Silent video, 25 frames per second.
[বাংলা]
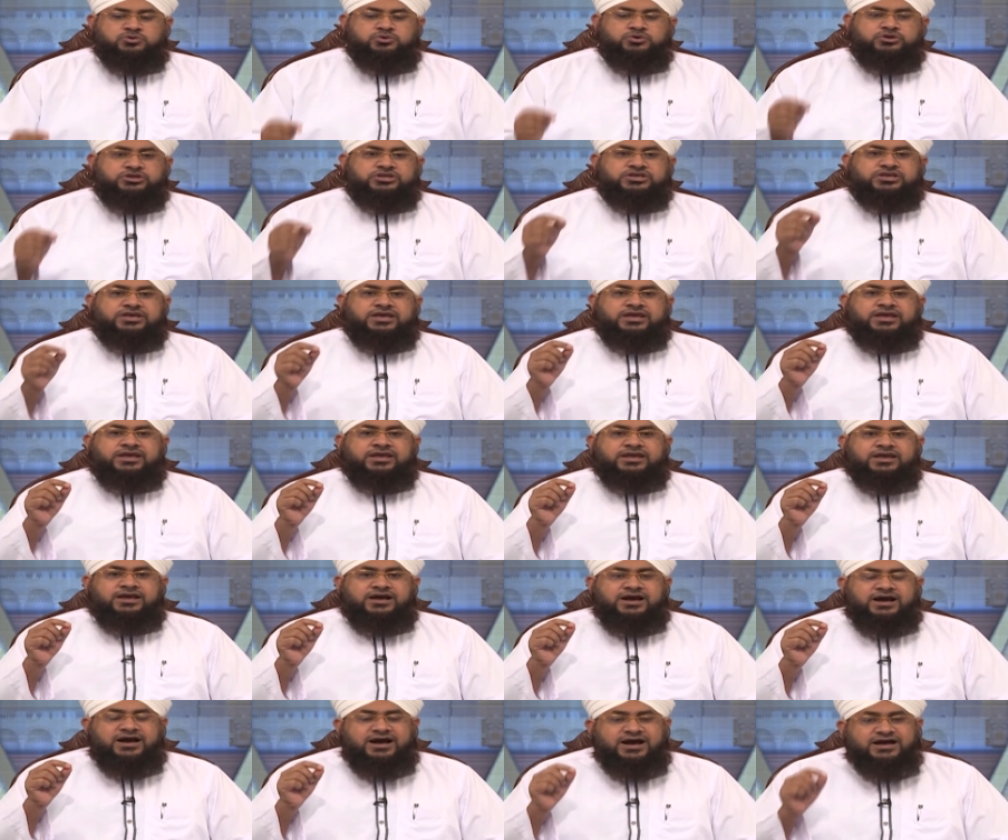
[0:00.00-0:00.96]
তো
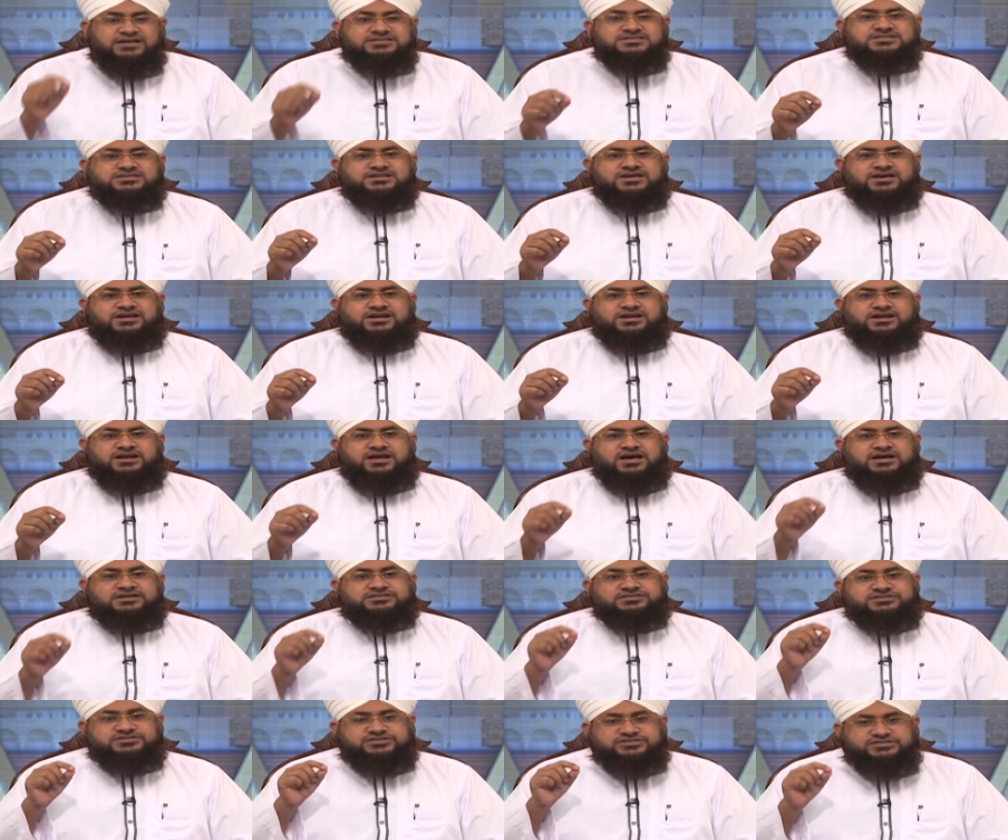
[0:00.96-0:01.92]
এই হজ
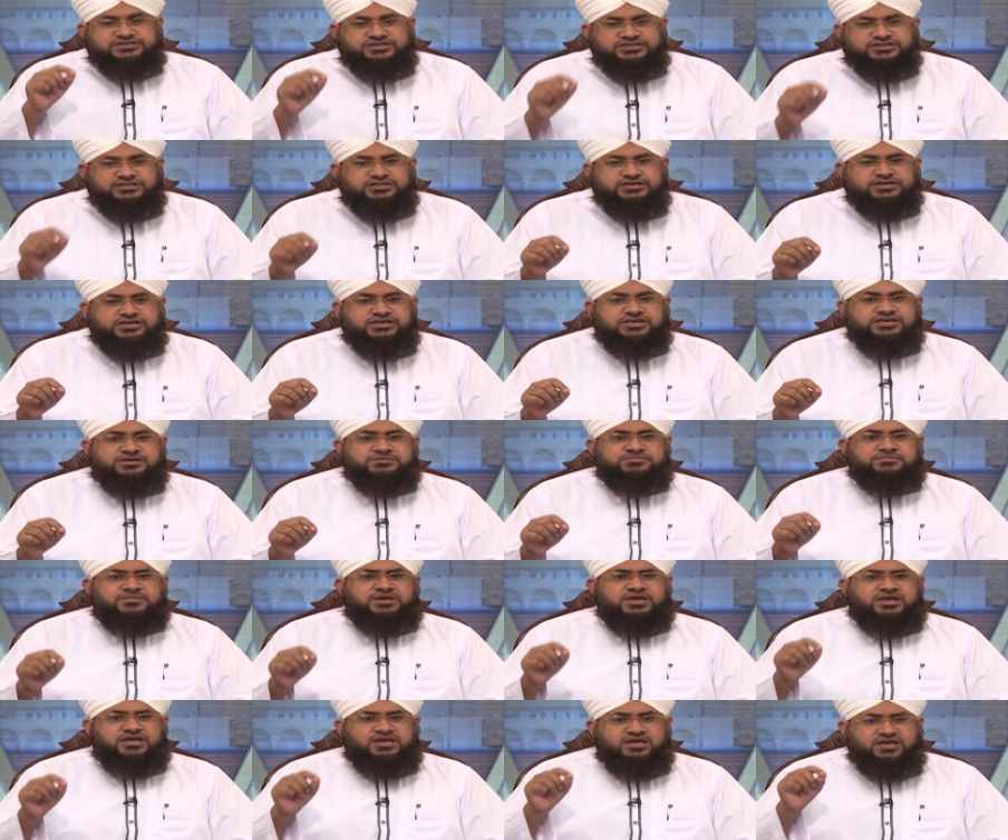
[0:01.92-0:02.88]
করা
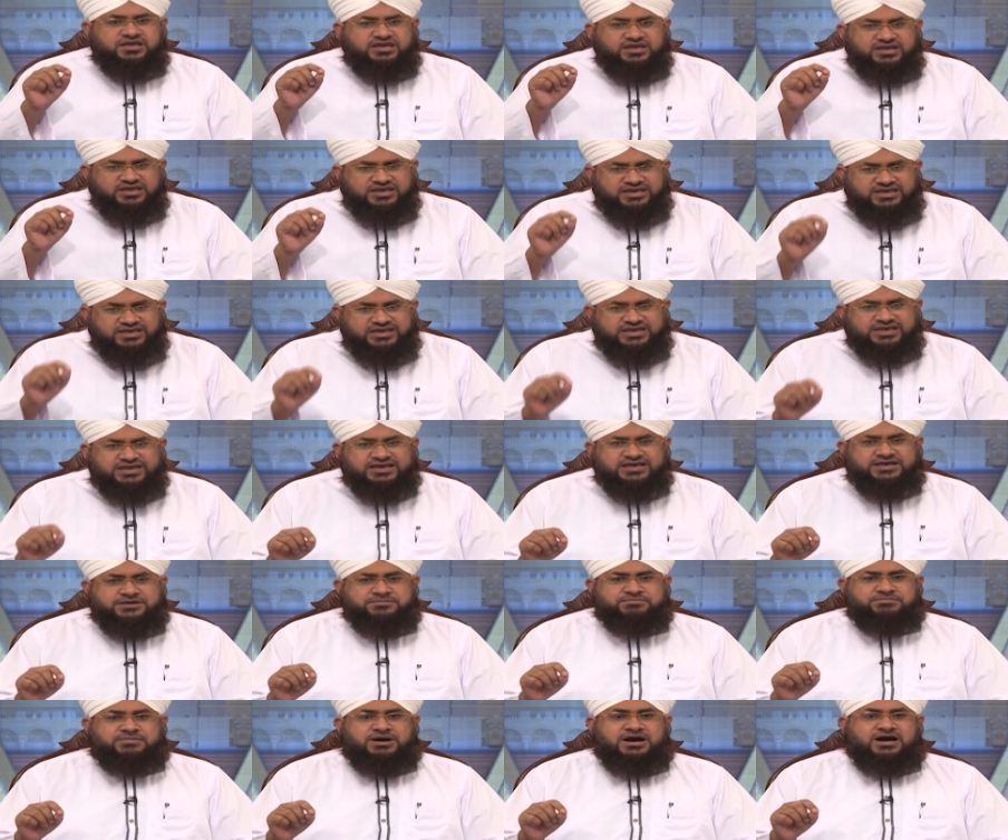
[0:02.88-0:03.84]
জীবনে
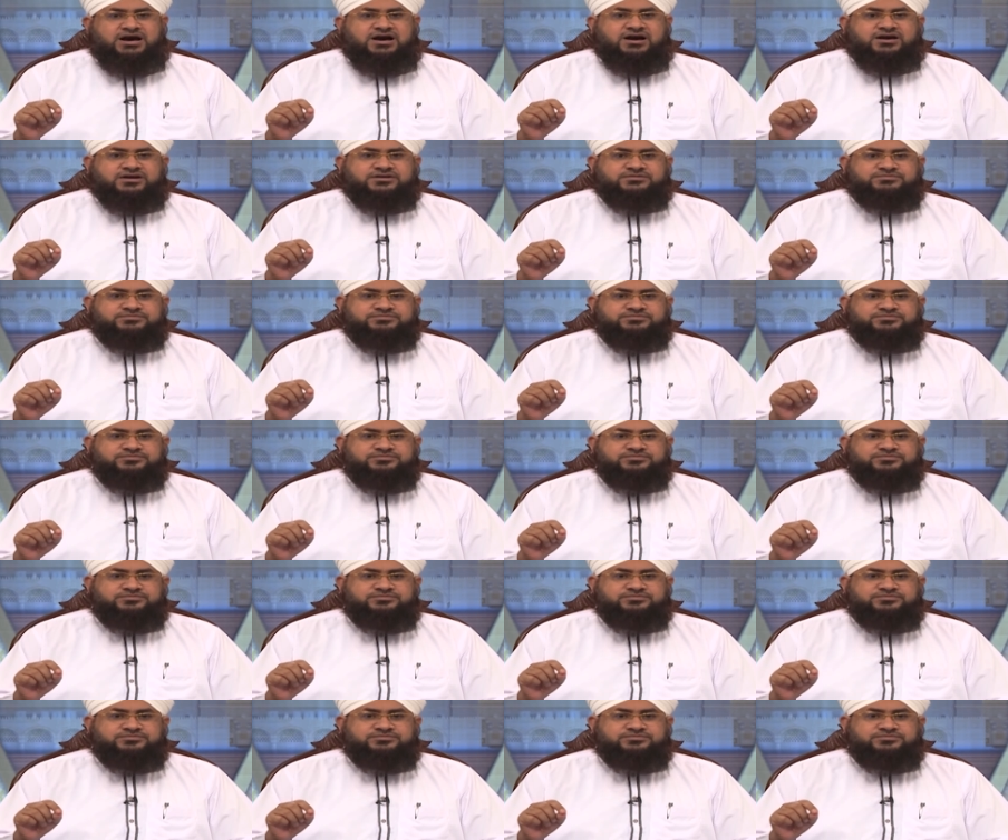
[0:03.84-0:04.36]
একবার